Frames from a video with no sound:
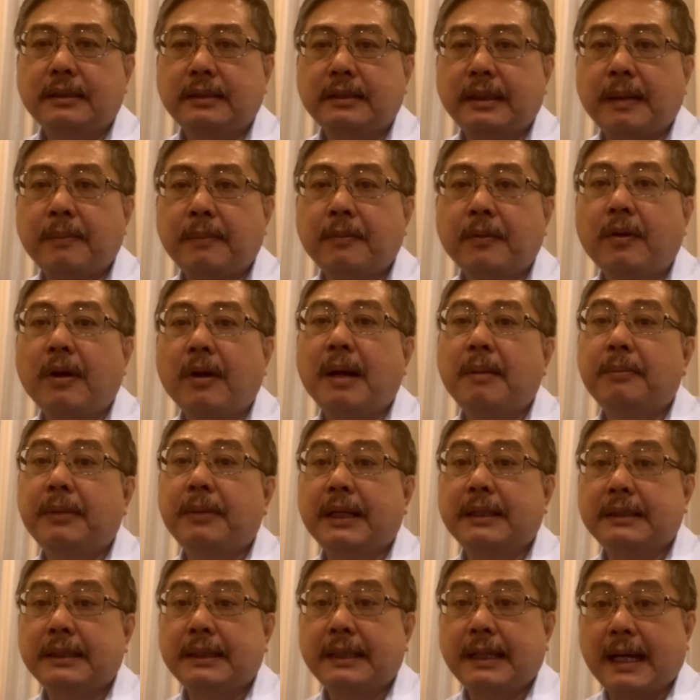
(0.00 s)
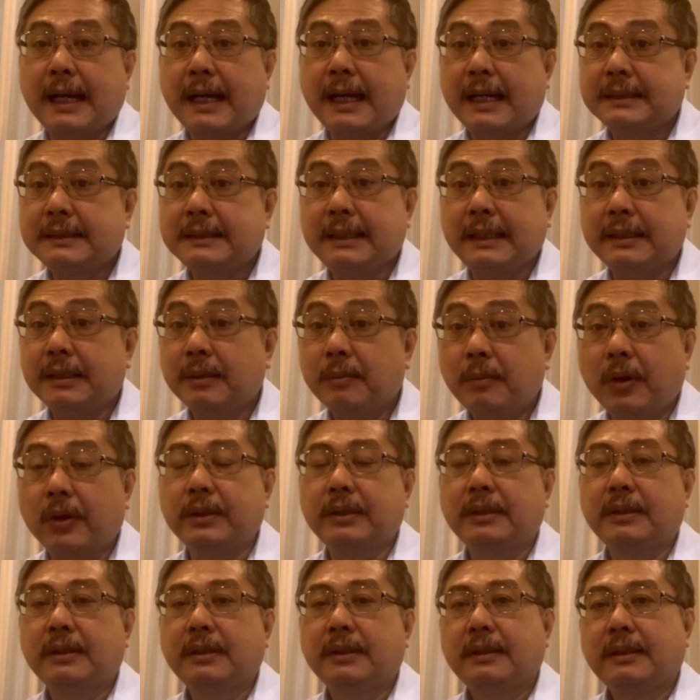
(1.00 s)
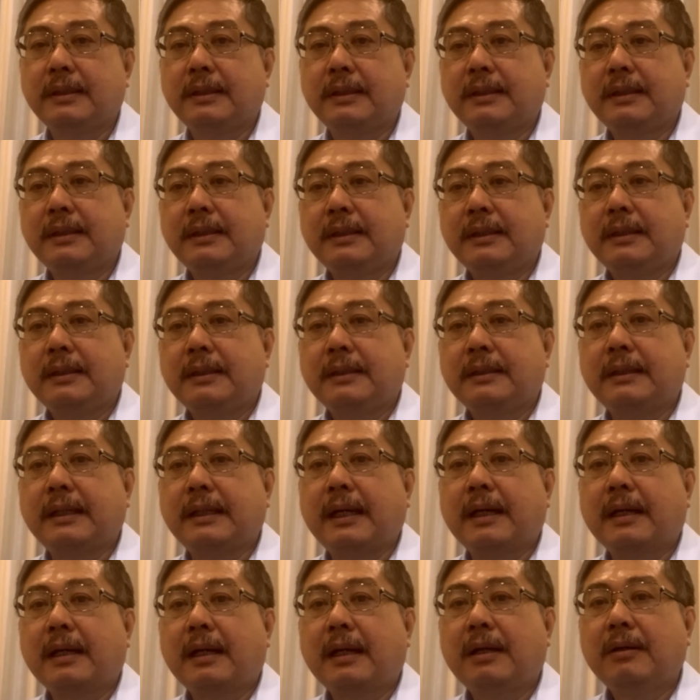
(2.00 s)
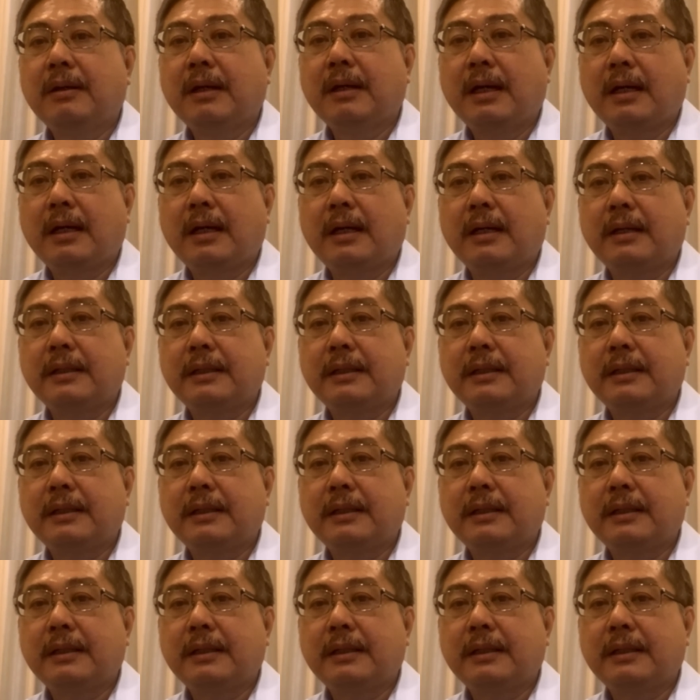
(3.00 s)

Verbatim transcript: เต็มความปรารถนาเสียทั้งหมดแต่เขาก็